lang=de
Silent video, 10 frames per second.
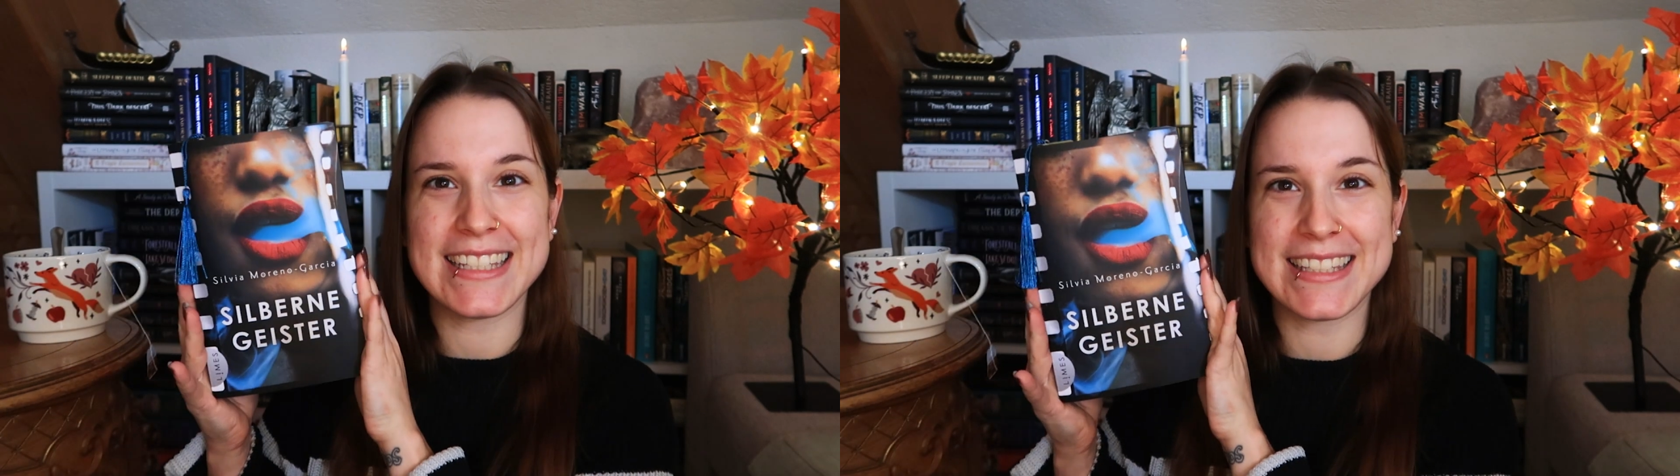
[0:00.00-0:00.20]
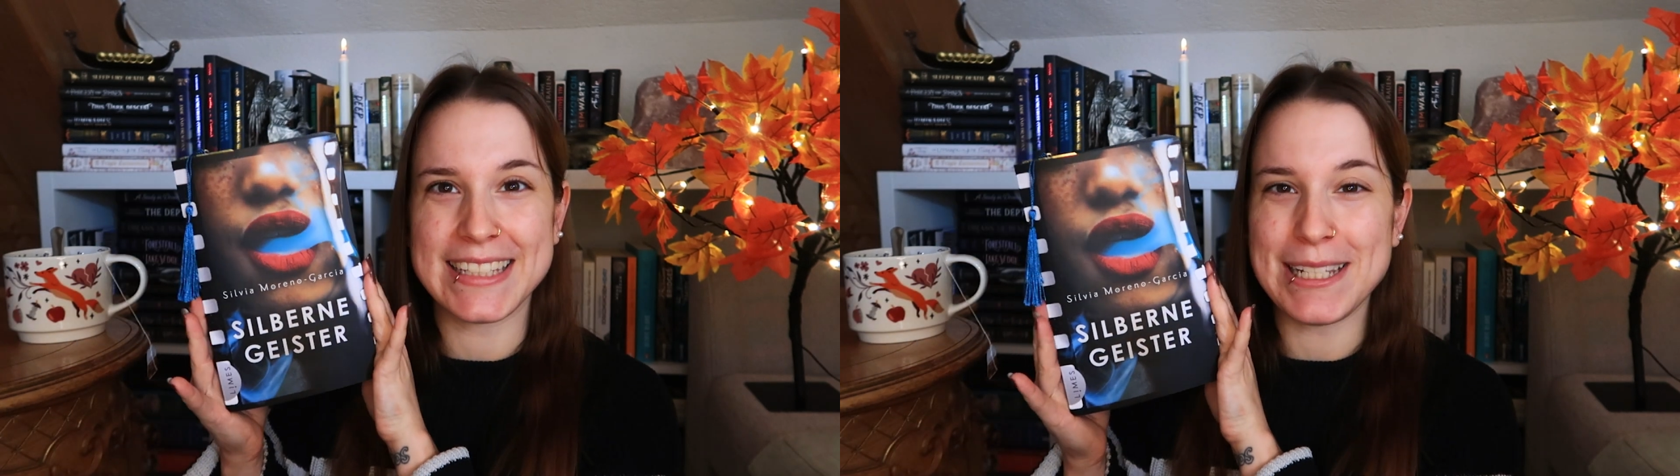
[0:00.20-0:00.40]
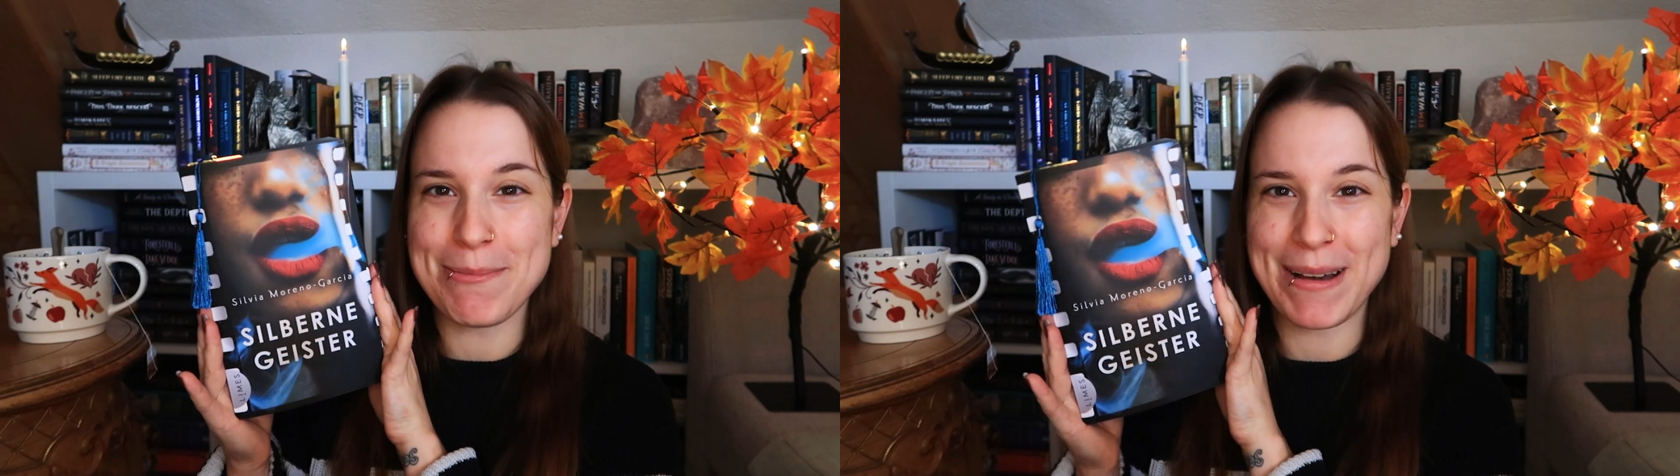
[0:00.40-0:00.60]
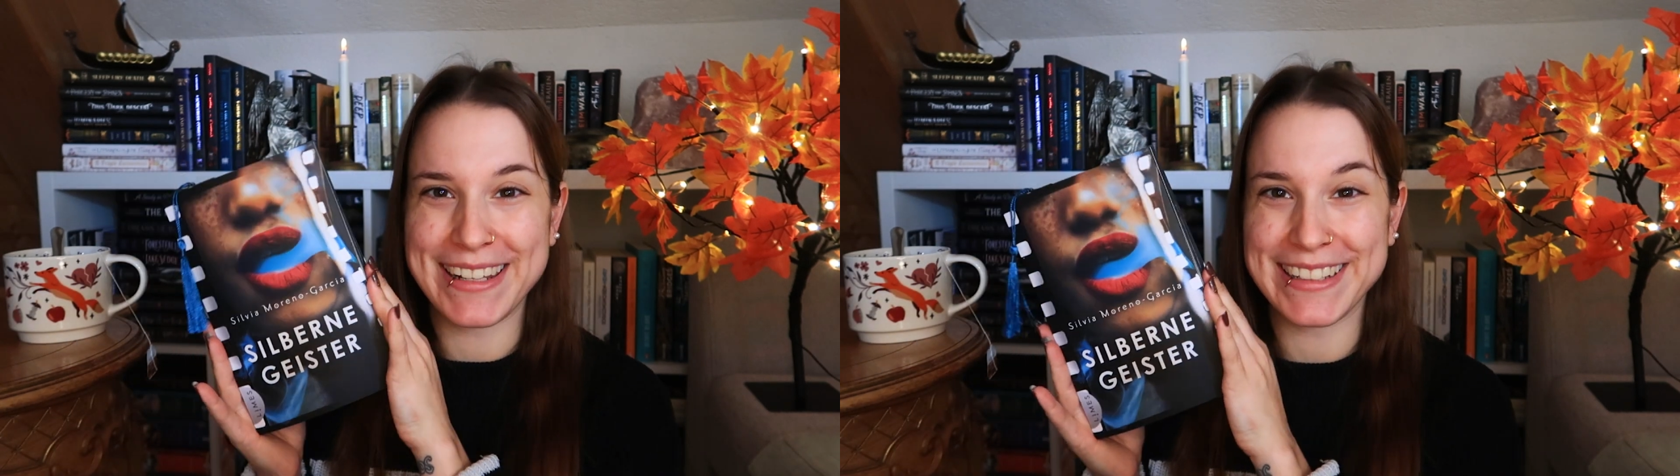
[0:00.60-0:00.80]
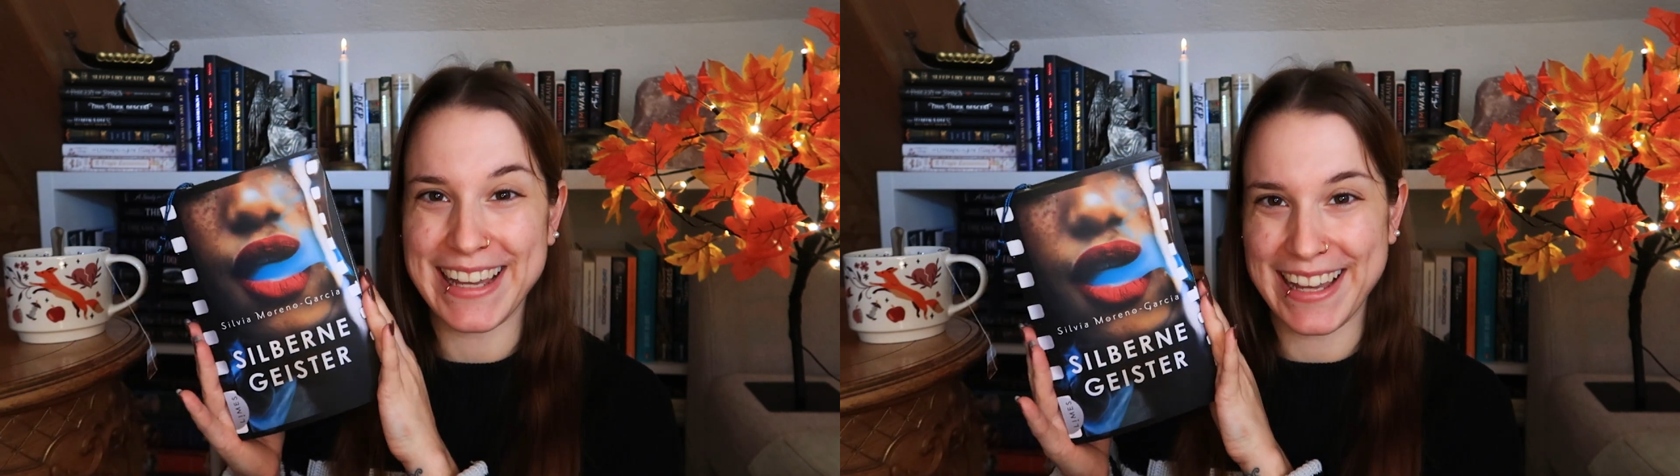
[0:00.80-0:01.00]

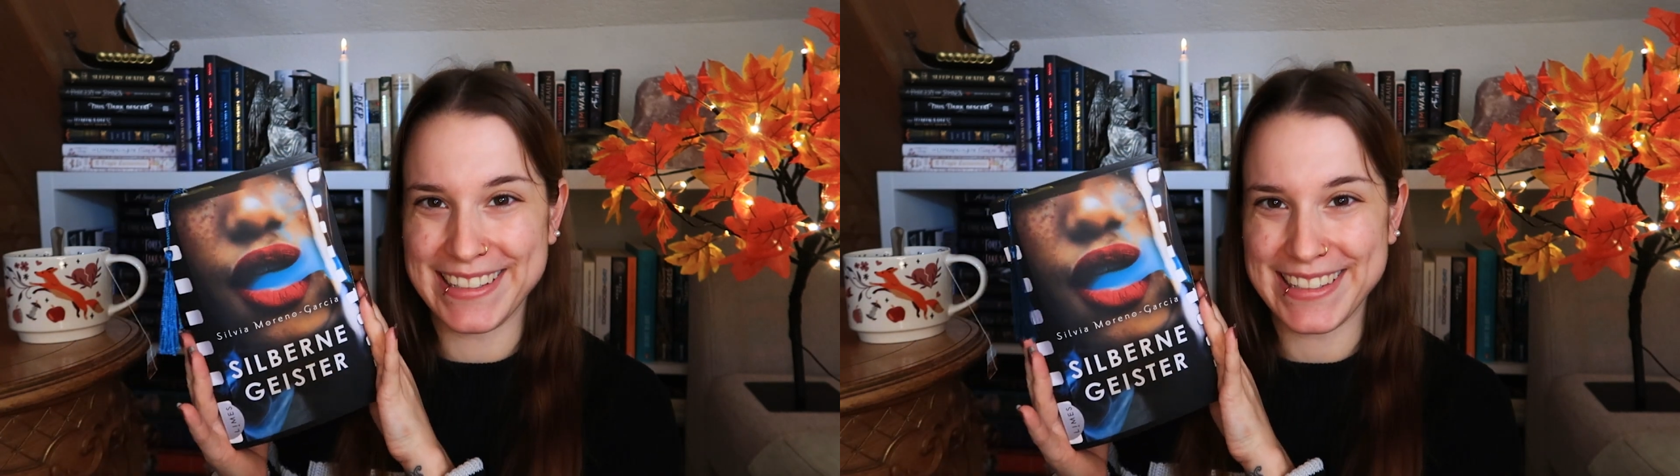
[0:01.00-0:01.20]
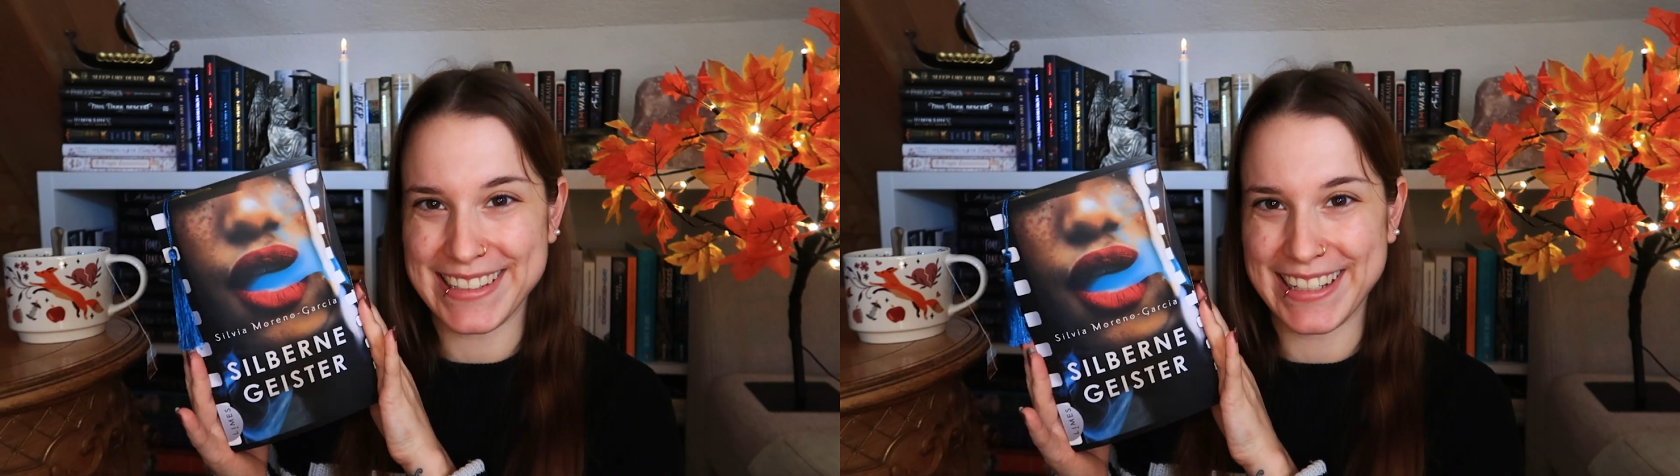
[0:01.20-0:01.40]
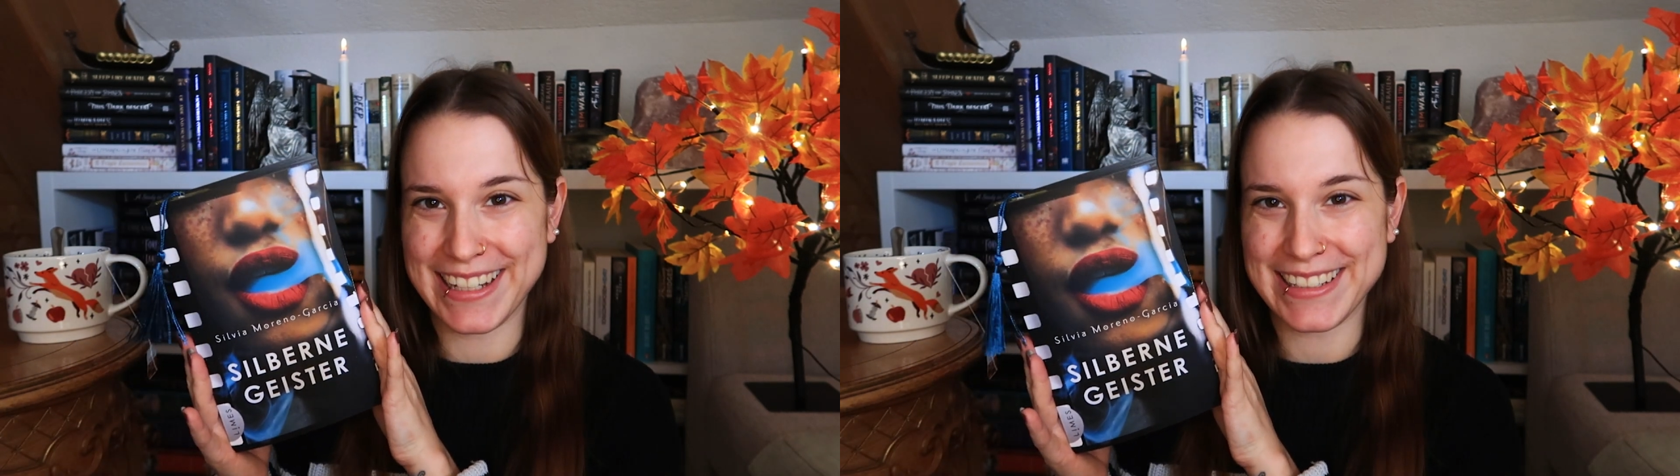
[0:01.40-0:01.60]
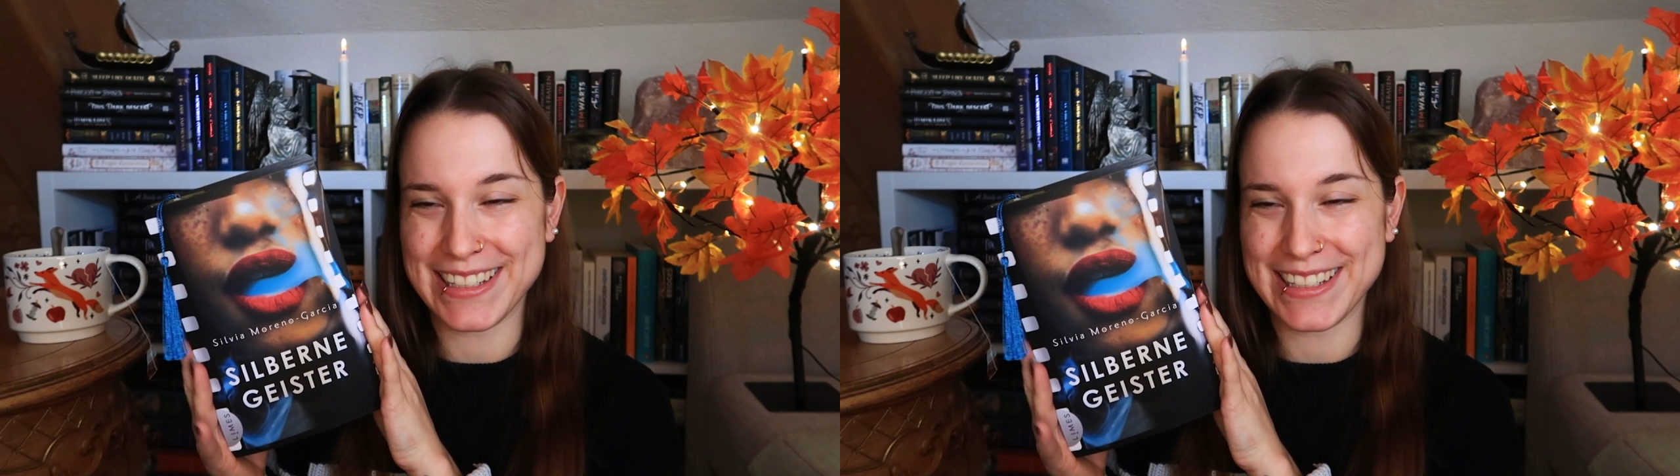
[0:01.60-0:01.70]
Silberne Geister.